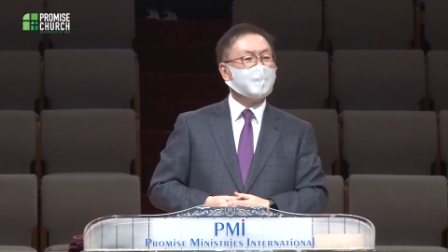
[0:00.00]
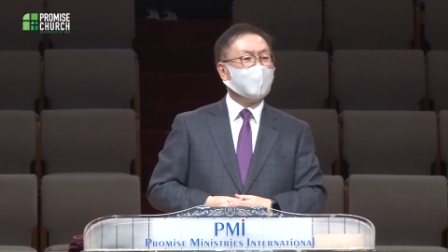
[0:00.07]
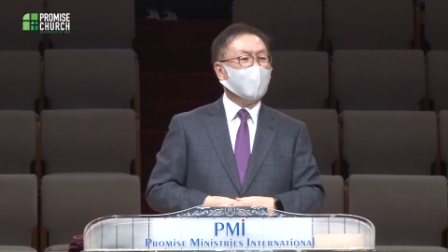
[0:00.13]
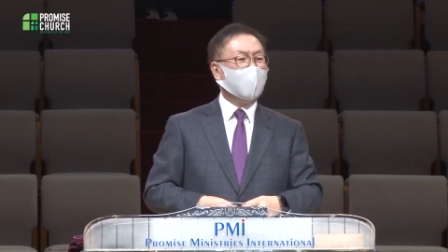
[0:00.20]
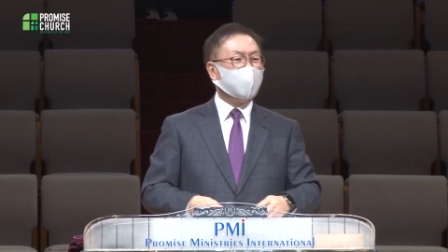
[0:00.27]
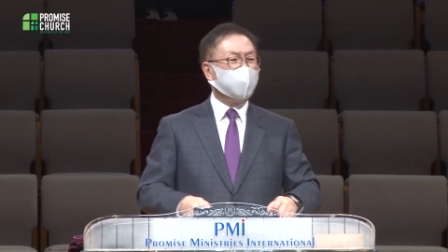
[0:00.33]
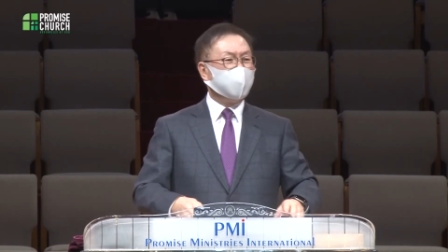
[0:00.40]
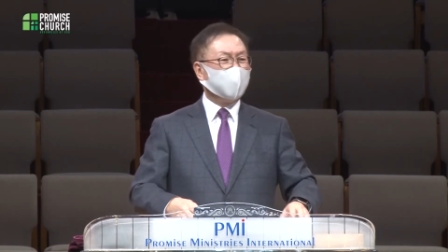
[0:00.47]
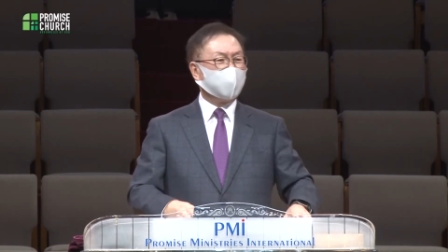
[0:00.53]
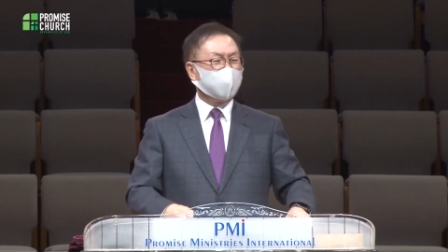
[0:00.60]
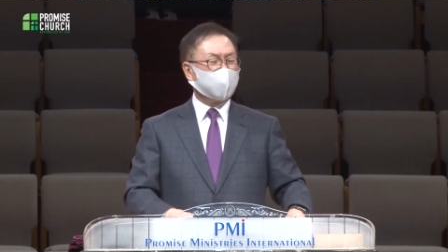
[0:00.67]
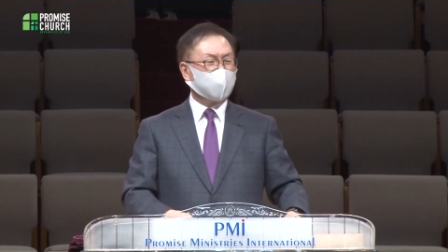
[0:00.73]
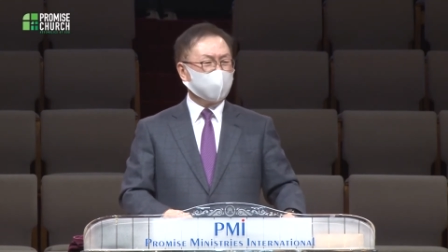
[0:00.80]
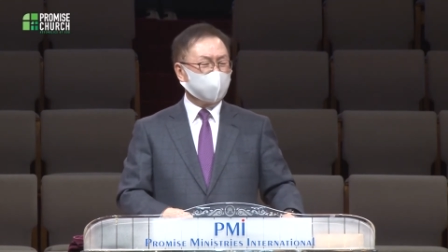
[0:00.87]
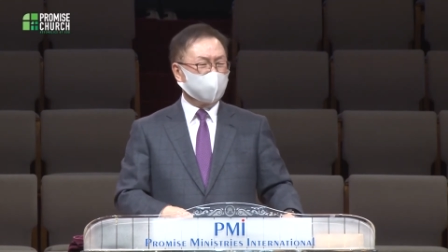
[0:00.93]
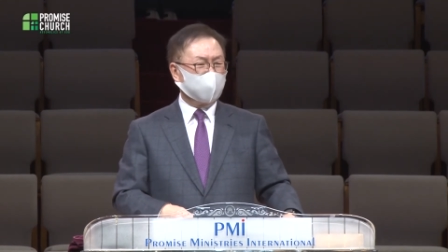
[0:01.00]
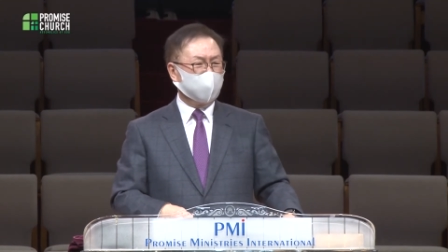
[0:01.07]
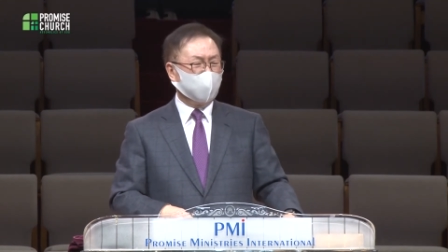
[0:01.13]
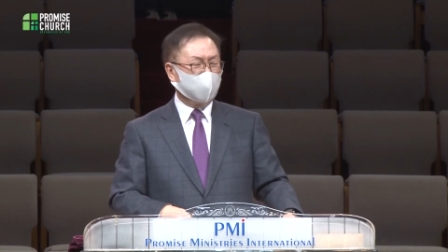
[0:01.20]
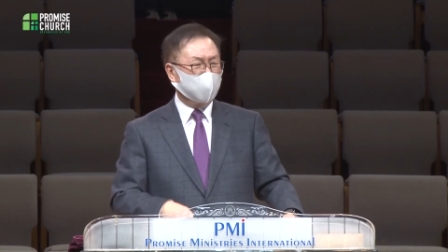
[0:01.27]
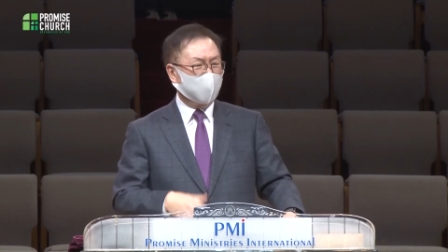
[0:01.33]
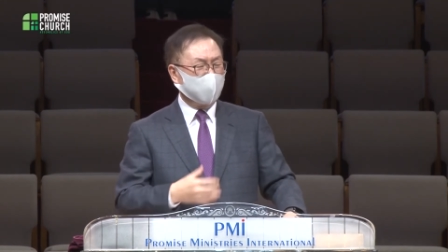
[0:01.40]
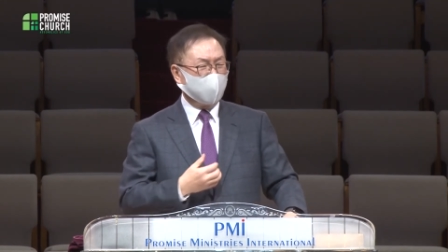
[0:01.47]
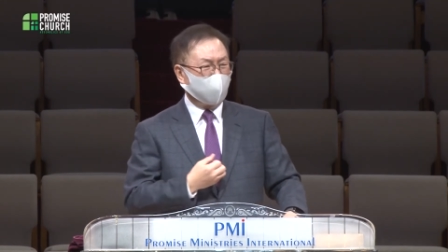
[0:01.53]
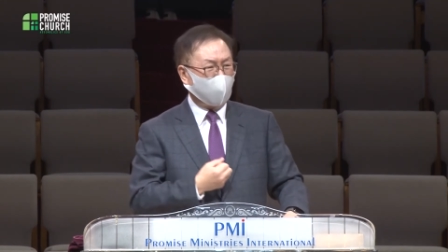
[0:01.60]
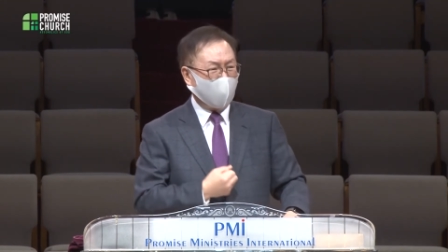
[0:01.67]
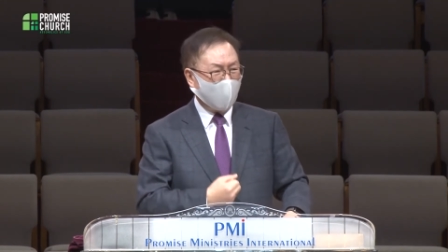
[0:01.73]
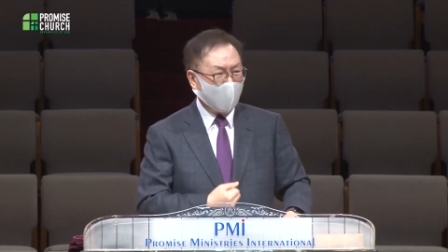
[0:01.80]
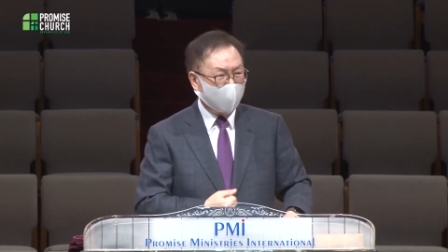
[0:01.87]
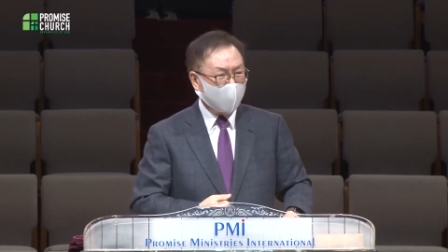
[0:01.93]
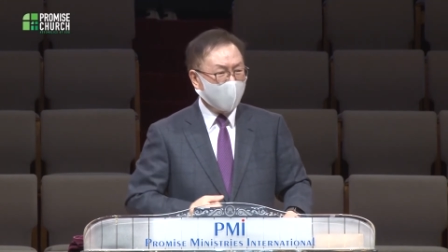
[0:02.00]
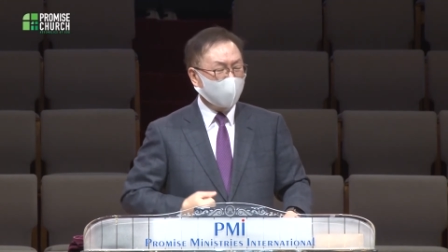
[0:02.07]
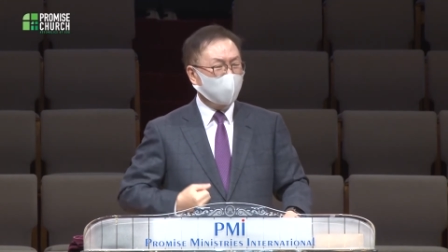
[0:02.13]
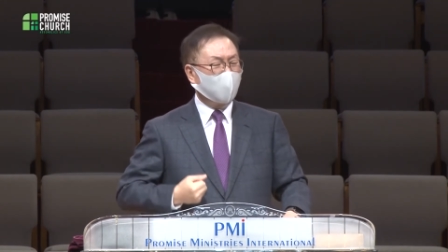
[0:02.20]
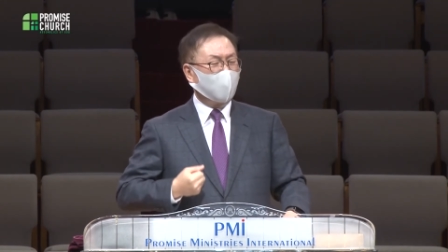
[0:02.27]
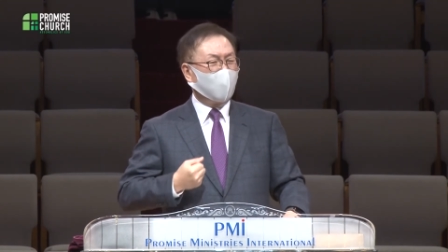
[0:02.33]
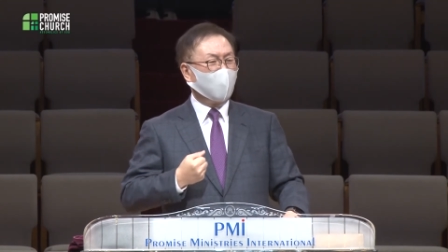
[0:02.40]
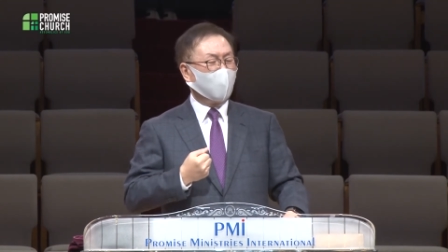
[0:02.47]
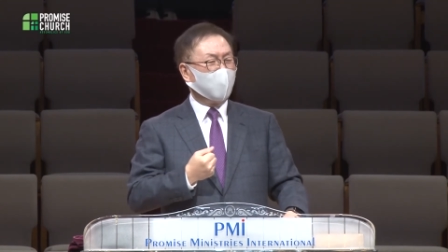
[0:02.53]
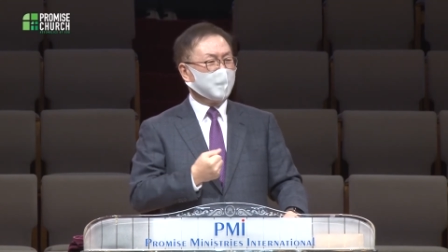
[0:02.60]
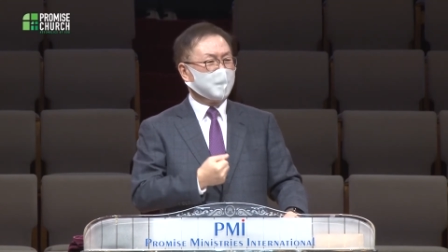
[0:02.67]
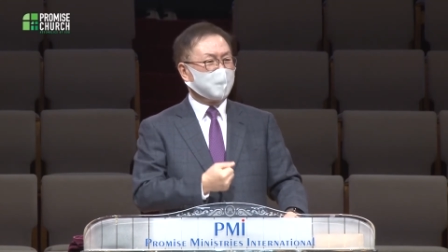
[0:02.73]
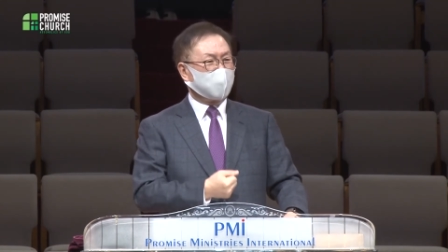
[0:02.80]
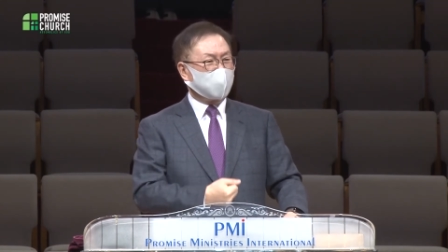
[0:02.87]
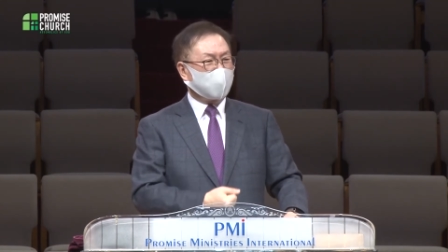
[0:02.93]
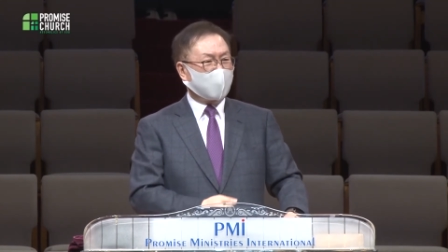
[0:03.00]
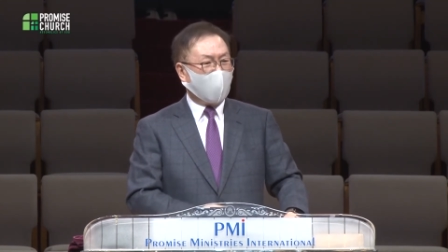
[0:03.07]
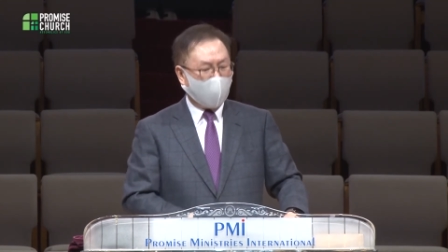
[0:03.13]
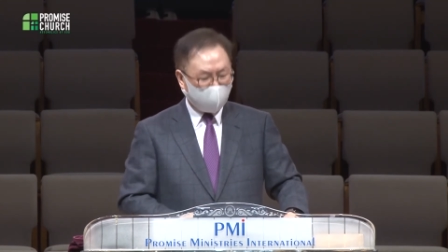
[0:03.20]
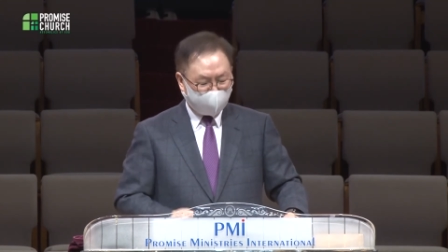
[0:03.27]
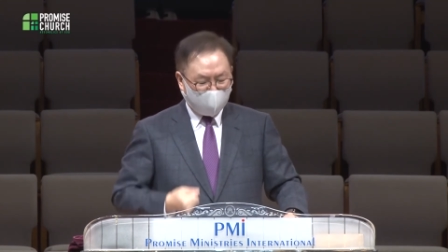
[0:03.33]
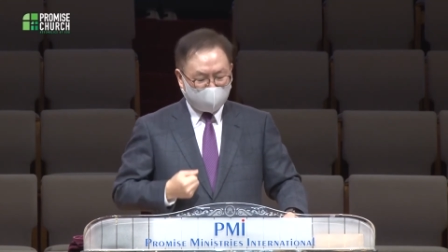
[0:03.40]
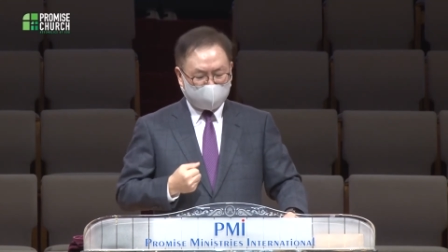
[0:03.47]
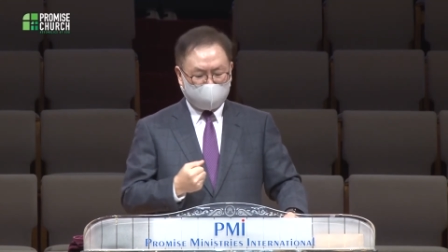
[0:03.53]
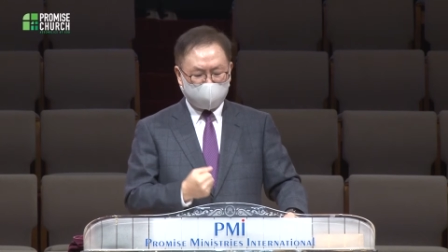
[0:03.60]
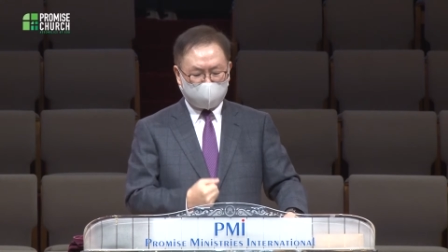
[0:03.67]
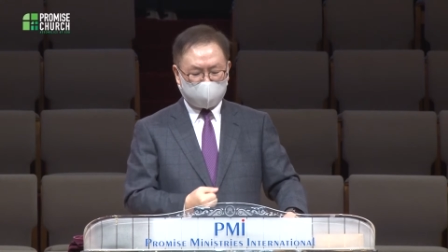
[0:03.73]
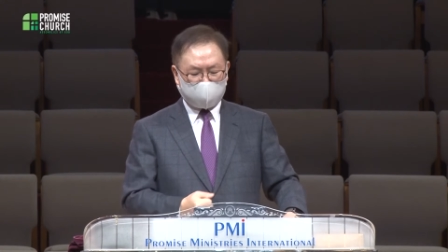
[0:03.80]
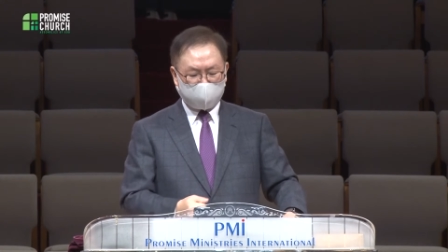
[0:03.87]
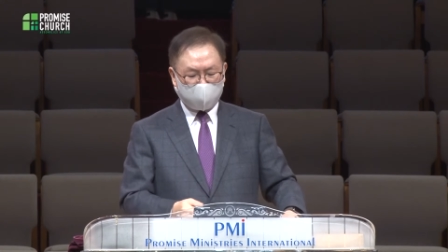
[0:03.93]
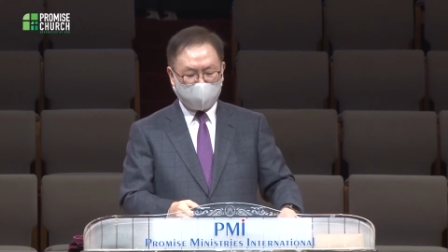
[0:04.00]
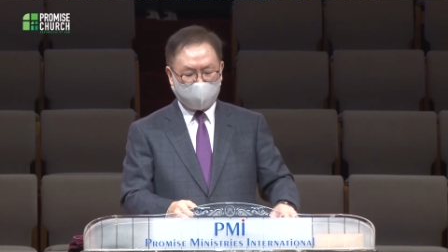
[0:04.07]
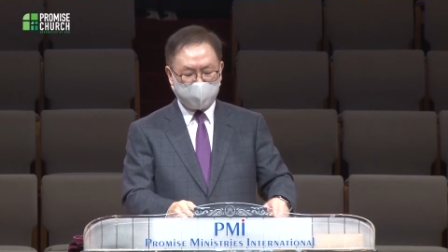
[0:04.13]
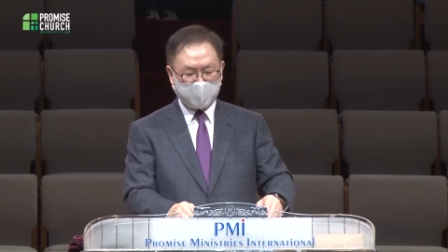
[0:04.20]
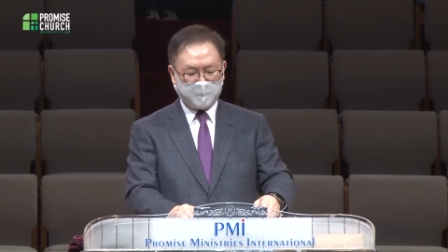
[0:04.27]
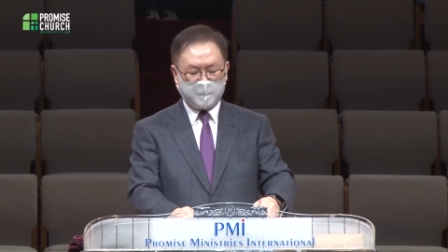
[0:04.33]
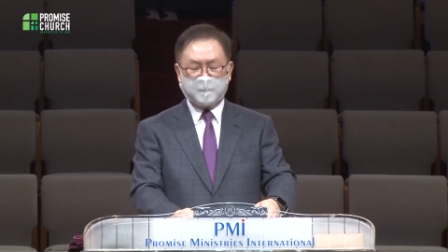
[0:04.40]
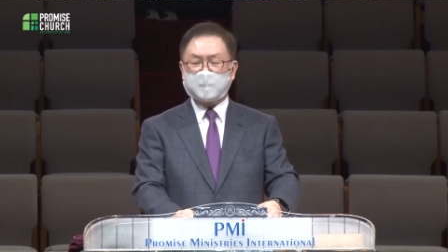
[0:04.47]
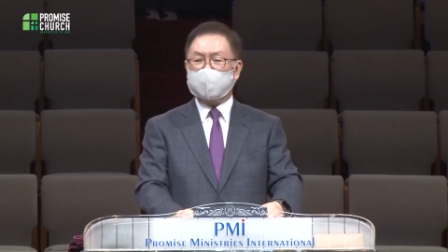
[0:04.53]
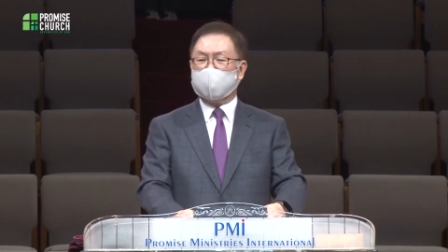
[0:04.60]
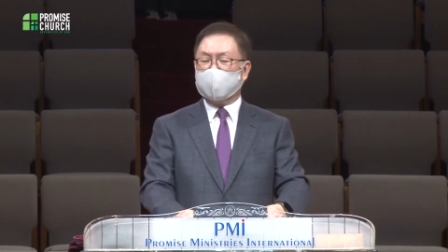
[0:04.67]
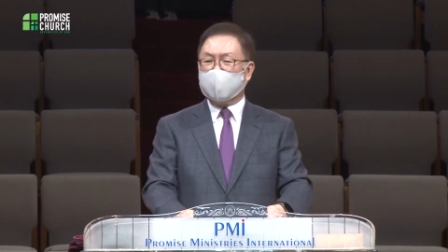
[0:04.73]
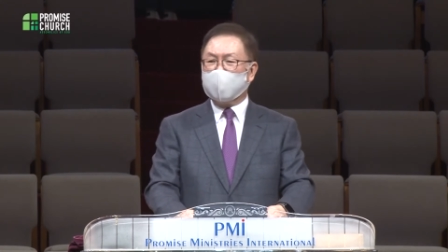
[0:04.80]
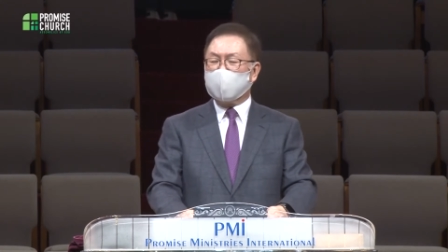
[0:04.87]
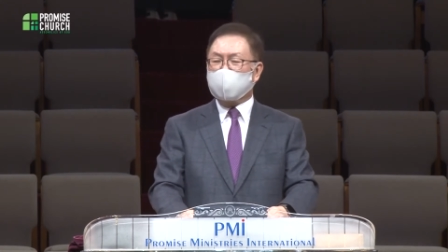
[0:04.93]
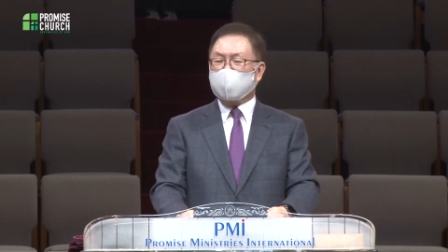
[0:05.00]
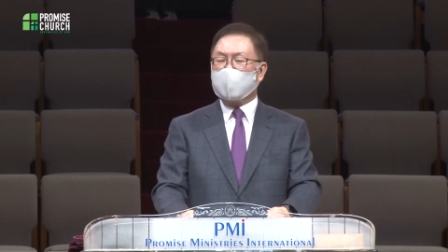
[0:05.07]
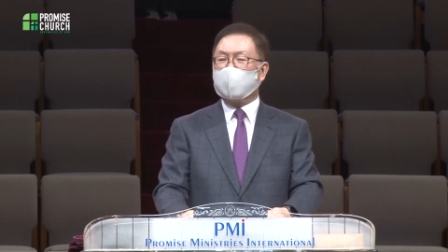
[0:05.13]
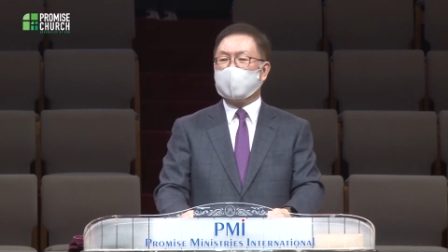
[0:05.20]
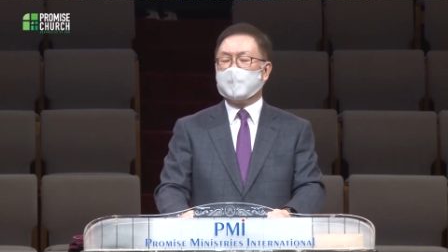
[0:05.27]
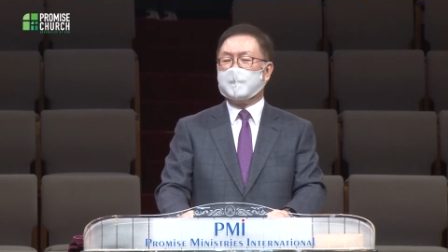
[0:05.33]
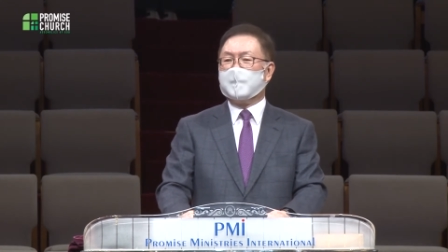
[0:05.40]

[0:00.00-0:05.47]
아니면 여전히 화나고 그저 강팍한 채로 계속